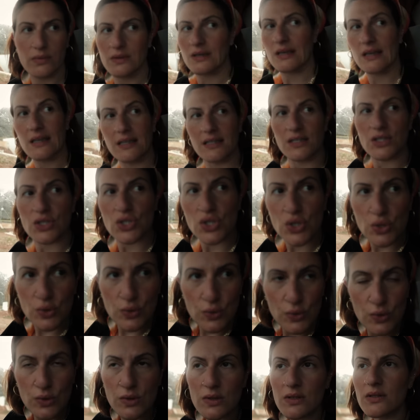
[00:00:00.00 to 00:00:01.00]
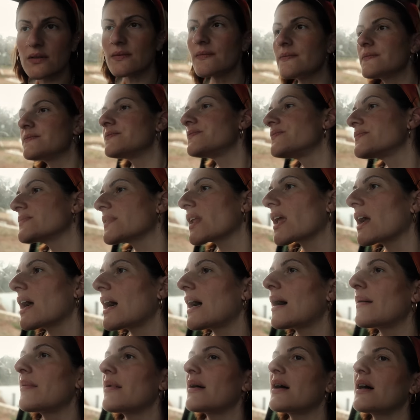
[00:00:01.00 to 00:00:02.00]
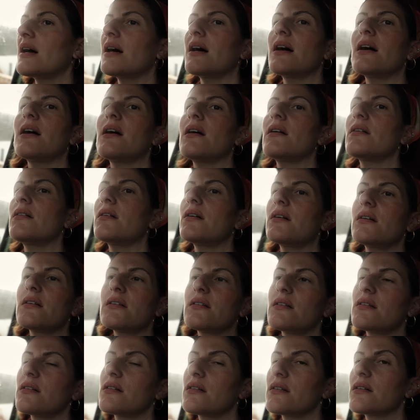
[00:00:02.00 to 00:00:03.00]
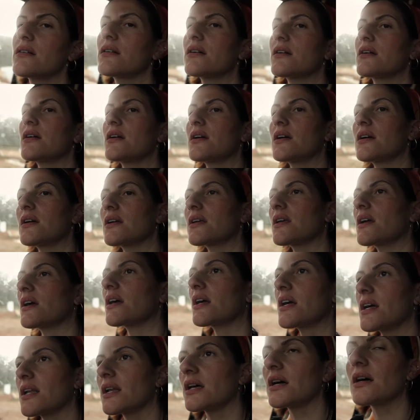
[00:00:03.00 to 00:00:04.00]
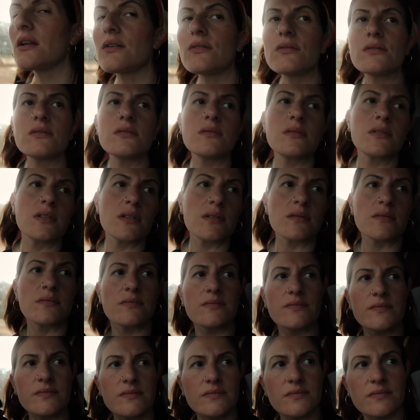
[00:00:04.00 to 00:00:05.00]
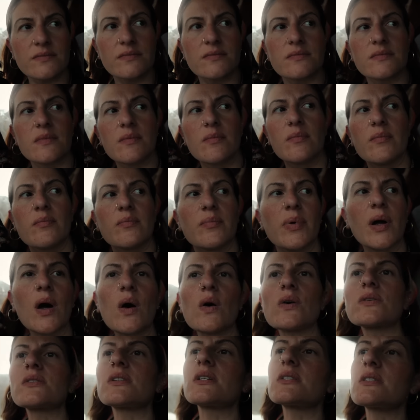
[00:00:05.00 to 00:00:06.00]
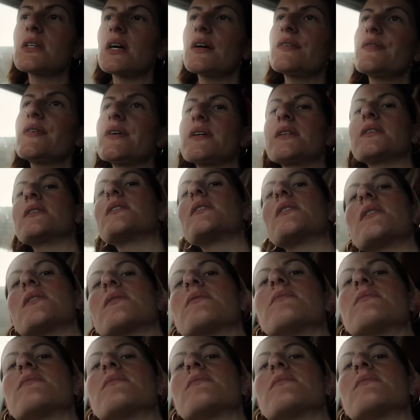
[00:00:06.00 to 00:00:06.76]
richtig schön, aber ja, keine Ahnung. Braucht das einfach nicht.